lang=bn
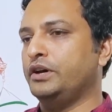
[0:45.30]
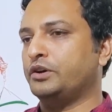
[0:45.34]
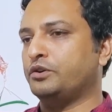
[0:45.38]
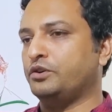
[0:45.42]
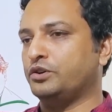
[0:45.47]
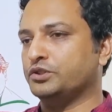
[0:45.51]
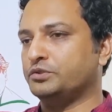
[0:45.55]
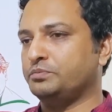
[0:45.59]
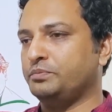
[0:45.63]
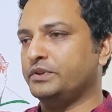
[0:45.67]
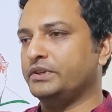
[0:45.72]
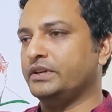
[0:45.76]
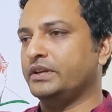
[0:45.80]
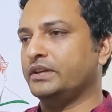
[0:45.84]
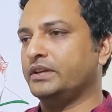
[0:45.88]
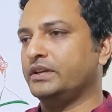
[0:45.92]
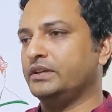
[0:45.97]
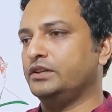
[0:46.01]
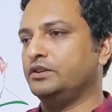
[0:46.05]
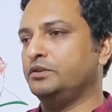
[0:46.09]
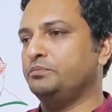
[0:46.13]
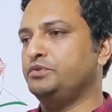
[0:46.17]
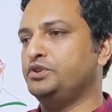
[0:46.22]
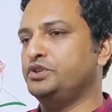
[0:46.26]
কক্সবাজারকে
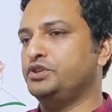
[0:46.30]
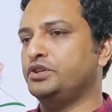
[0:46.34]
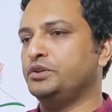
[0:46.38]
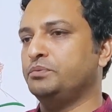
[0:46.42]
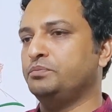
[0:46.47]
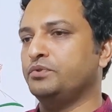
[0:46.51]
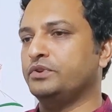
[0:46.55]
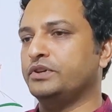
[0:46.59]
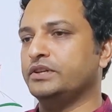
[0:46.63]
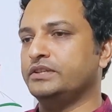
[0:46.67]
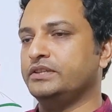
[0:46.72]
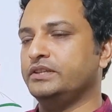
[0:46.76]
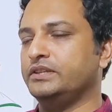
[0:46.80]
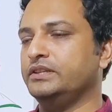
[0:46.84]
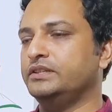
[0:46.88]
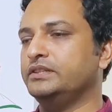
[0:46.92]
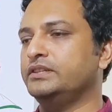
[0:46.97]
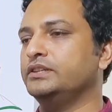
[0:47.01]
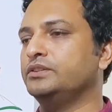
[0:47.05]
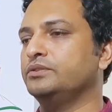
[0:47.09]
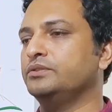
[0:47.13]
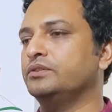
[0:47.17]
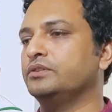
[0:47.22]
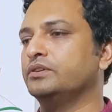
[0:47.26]
যেন বিশ্বের বুকে চিনে
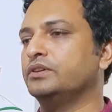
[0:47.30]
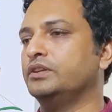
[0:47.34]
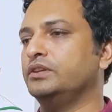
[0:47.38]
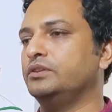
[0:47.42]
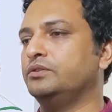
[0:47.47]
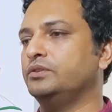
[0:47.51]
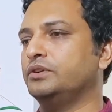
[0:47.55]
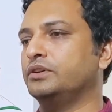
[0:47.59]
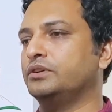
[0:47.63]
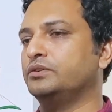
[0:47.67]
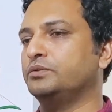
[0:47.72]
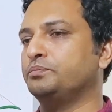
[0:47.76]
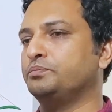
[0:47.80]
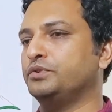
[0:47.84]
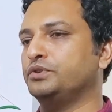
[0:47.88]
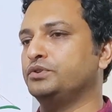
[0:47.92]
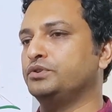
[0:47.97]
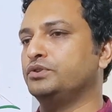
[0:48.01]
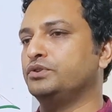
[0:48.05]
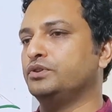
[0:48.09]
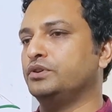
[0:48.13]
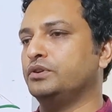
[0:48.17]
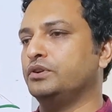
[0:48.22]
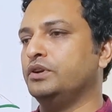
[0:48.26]
সেই জন্য কিন্তু একটি
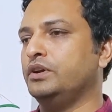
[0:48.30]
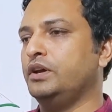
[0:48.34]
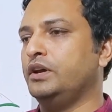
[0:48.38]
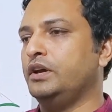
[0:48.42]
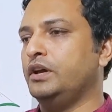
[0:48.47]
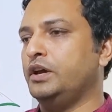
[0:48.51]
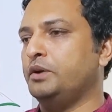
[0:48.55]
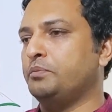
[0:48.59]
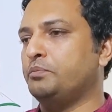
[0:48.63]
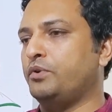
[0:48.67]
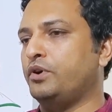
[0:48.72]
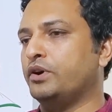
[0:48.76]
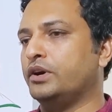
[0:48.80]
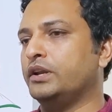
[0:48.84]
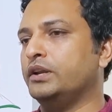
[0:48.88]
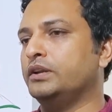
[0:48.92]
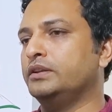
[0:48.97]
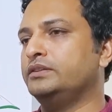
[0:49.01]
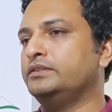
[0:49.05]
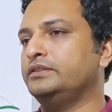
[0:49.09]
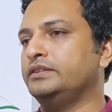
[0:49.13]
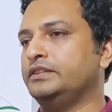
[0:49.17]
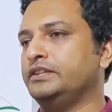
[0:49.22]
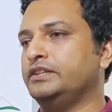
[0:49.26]
পর্যটন মডেল
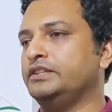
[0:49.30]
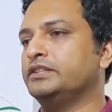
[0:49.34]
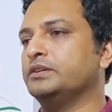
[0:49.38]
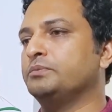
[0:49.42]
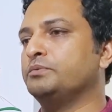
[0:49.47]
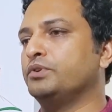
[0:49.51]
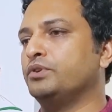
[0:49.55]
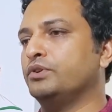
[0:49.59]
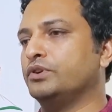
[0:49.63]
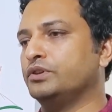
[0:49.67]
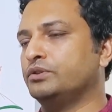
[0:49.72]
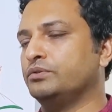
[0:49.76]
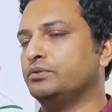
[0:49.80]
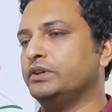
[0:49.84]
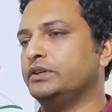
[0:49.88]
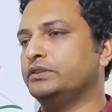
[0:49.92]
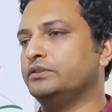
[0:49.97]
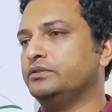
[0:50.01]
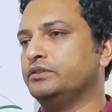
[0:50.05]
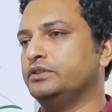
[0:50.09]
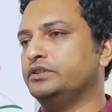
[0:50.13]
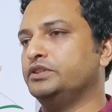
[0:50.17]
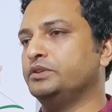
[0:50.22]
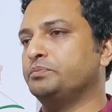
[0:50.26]
সিটি হিসাবে গড়ে তোলার
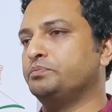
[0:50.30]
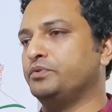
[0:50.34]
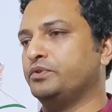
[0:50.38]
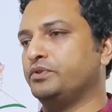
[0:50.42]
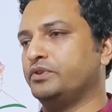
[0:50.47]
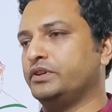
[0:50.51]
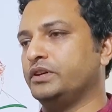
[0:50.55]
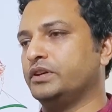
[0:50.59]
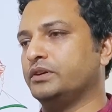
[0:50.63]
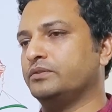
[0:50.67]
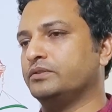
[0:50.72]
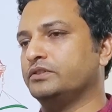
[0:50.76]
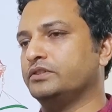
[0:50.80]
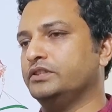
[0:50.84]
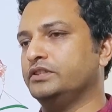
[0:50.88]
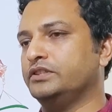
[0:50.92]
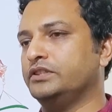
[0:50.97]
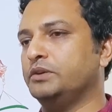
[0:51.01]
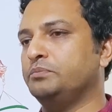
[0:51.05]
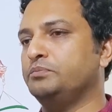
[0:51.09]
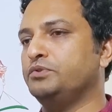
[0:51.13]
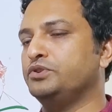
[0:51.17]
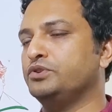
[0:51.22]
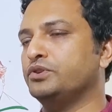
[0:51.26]
জন্য যে প্রক্রিয়া করছে
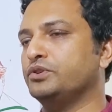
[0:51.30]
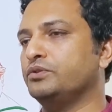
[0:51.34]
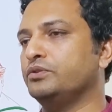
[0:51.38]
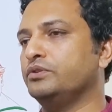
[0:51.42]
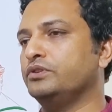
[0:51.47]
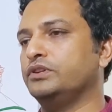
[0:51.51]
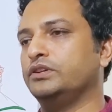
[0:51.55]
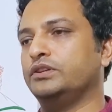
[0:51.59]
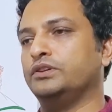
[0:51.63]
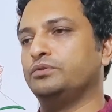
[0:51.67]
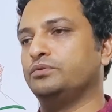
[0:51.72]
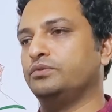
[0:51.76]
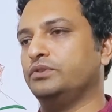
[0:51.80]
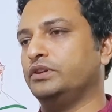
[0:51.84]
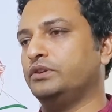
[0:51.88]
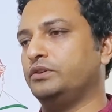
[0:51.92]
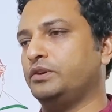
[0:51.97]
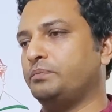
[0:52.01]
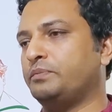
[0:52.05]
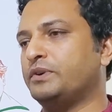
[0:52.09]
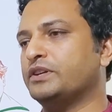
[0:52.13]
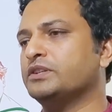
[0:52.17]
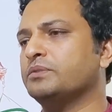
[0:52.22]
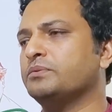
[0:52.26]
সেই বিষয়গুলো যেন তুলে
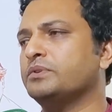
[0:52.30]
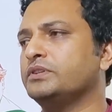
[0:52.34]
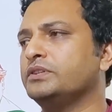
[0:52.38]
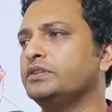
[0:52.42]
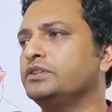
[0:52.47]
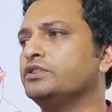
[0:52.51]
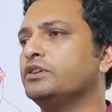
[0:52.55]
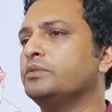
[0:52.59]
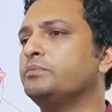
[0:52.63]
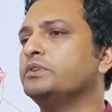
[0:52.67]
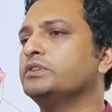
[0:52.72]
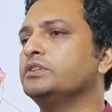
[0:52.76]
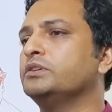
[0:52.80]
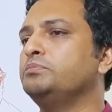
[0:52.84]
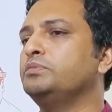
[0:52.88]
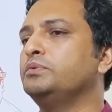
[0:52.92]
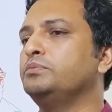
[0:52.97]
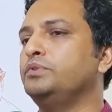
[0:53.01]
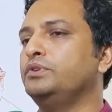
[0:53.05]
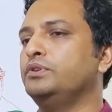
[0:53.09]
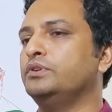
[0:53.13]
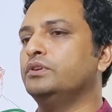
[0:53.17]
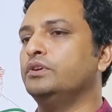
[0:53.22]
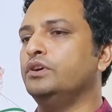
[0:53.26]
ধরে পাশাপাশি সমাজে
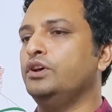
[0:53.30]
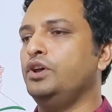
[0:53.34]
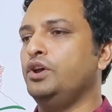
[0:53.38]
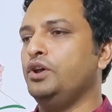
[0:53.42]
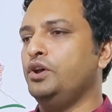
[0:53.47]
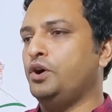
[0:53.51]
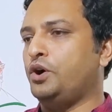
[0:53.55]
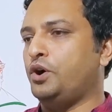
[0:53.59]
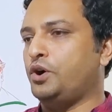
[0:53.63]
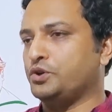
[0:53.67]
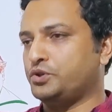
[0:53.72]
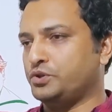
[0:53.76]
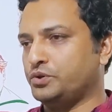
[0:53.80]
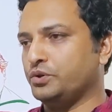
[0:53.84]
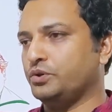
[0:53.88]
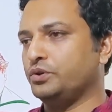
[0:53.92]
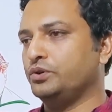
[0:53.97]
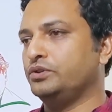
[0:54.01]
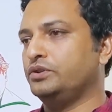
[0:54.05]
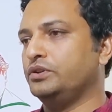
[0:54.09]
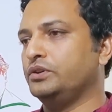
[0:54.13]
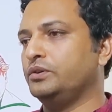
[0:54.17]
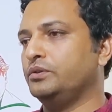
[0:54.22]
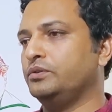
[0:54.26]
বিভিন্ন বিভিন্ন
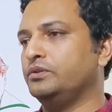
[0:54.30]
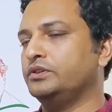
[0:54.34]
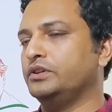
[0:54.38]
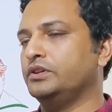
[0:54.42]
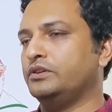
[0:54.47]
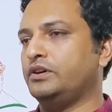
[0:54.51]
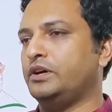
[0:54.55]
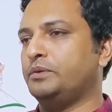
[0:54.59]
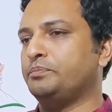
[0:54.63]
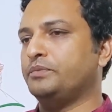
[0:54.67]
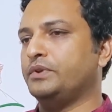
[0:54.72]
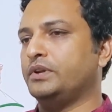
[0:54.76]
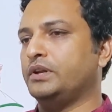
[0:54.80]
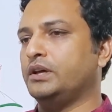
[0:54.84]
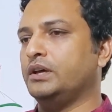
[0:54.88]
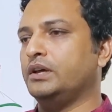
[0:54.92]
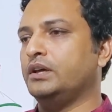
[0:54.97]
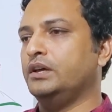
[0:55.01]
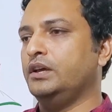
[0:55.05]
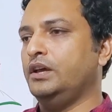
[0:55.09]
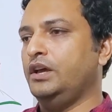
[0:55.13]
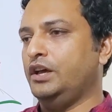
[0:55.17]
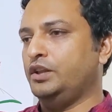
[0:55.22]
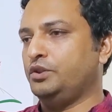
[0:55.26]
অসঙ্গতিগুলো যেন আপনারা
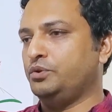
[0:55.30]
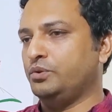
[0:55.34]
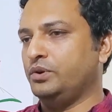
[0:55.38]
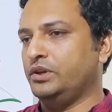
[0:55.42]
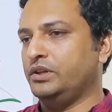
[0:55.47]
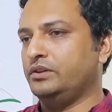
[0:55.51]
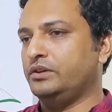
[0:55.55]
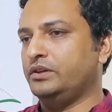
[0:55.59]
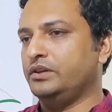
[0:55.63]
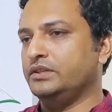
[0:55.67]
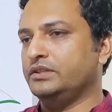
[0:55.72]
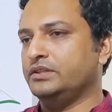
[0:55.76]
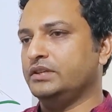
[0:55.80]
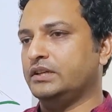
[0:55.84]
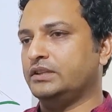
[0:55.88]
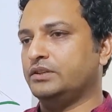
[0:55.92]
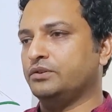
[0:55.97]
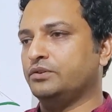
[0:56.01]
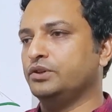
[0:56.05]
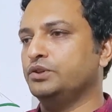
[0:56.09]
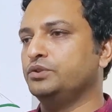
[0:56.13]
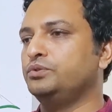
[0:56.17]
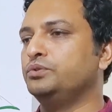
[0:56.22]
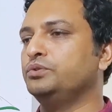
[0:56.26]
তুলে ধরেন যাতে
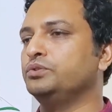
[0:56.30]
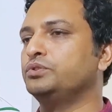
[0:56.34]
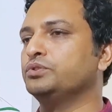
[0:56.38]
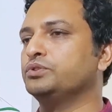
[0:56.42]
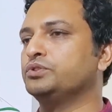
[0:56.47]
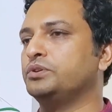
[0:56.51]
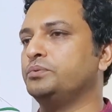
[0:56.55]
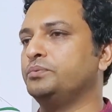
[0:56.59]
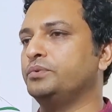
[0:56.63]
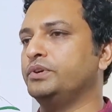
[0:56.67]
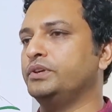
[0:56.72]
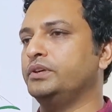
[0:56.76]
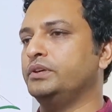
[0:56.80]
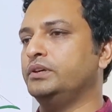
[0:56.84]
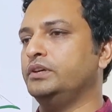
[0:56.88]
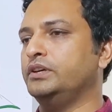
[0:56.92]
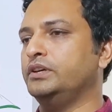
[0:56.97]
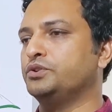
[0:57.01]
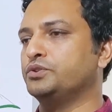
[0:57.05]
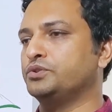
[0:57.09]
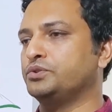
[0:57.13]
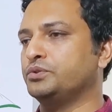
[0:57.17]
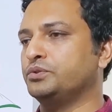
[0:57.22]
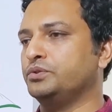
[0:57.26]
করে দ্রুত সময়ে
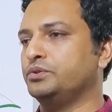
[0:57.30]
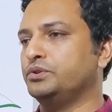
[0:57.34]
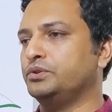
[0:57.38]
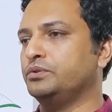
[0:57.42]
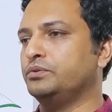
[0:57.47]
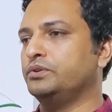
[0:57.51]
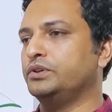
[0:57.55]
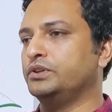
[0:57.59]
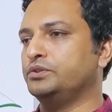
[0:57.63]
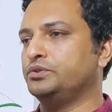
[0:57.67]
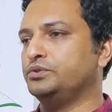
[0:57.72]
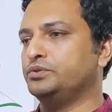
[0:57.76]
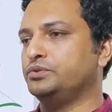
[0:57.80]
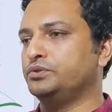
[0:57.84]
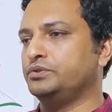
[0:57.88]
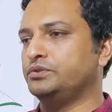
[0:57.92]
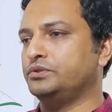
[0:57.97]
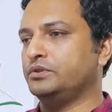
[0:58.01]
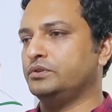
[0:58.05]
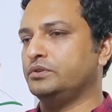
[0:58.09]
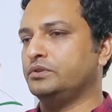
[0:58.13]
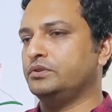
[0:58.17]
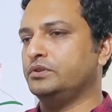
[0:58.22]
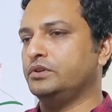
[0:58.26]
এই অসঙ্গতিগুলো একটি
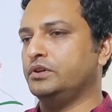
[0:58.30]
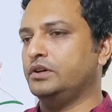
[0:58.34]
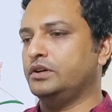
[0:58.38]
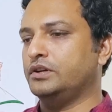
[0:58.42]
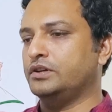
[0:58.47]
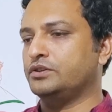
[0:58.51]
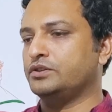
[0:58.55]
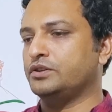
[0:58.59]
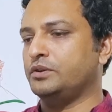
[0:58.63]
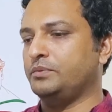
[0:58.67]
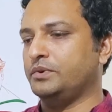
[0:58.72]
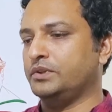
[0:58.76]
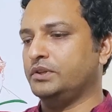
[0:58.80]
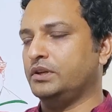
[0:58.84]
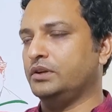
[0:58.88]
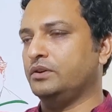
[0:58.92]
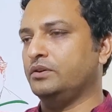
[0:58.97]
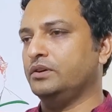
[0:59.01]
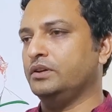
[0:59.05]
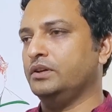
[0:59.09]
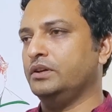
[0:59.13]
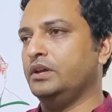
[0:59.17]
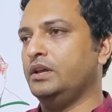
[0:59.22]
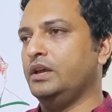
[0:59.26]
সুস্থ সমাধান
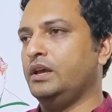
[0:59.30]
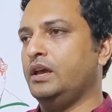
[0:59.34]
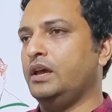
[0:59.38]
হয়